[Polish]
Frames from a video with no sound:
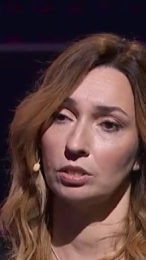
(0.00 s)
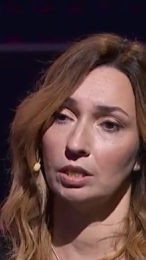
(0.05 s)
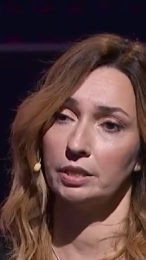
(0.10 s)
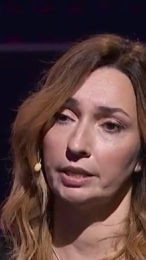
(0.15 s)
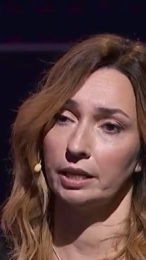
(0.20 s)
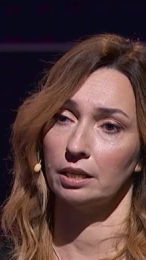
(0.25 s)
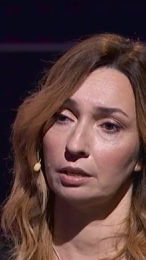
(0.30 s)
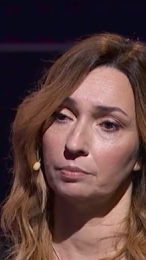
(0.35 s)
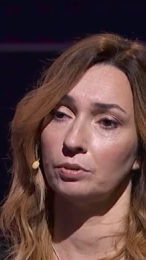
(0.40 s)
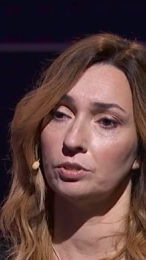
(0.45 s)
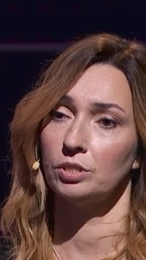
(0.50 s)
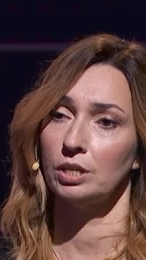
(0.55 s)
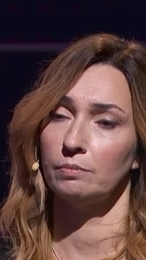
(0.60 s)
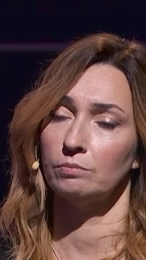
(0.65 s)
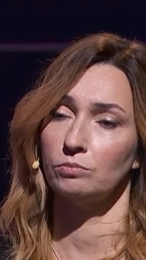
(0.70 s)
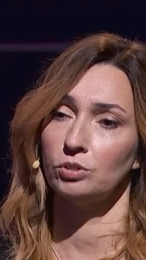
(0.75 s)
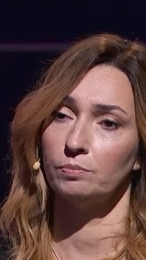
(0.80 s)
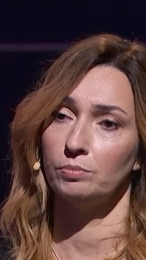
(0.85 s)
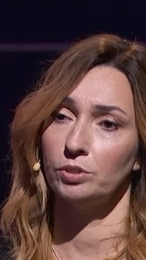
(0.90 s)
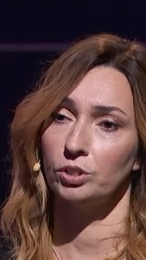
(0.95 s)
Ale tak,
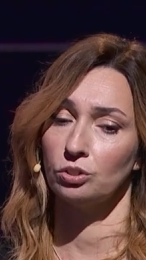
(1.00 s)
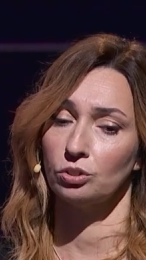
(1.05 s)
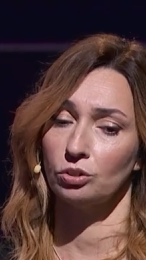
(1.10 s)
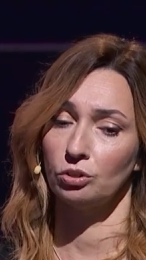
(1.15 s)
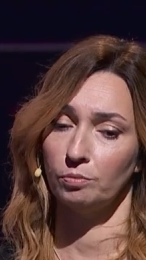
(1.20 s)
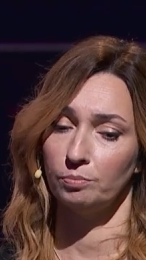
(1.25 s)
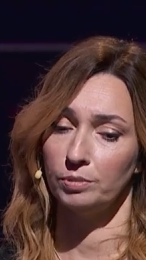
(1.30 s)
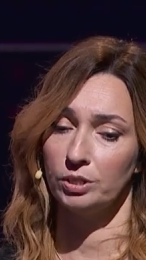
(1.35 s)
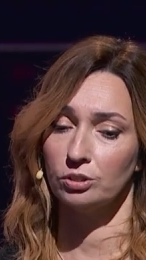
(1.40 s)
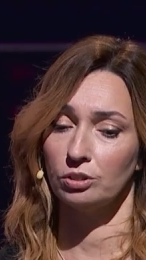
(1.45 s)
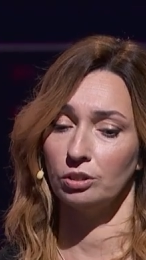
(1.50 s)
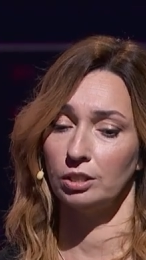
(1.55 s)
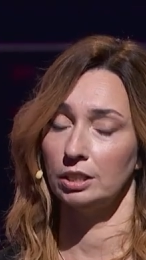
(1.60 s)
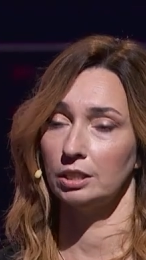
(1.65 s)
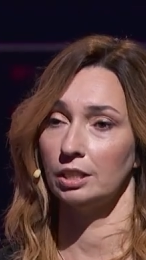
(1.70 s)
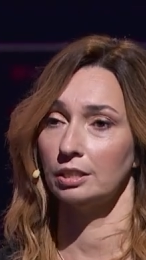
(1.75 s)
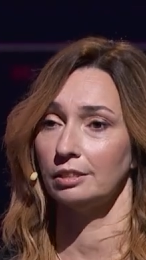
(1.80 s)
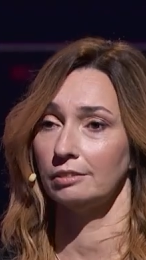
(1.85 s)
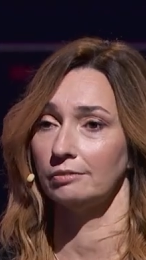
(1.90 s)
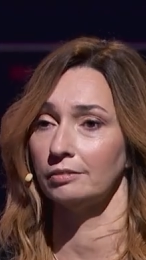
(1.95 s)
powiedziałam, że blisko, blisko i
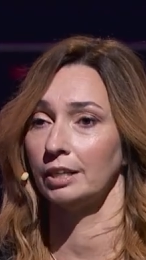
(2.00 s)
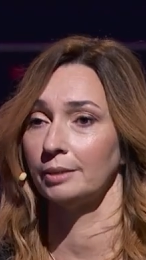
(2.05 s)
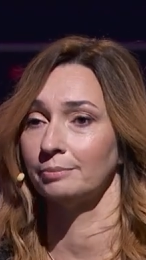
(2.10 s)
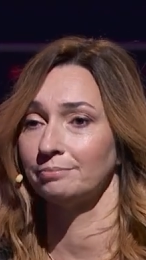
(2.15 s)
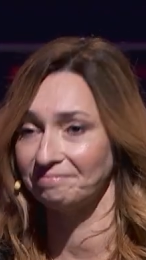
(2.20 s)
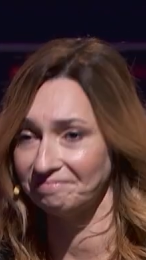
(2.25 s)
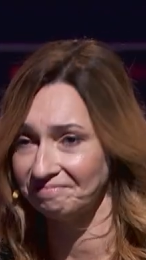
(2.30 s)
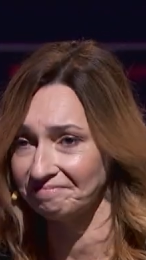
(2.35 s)
intensywnie.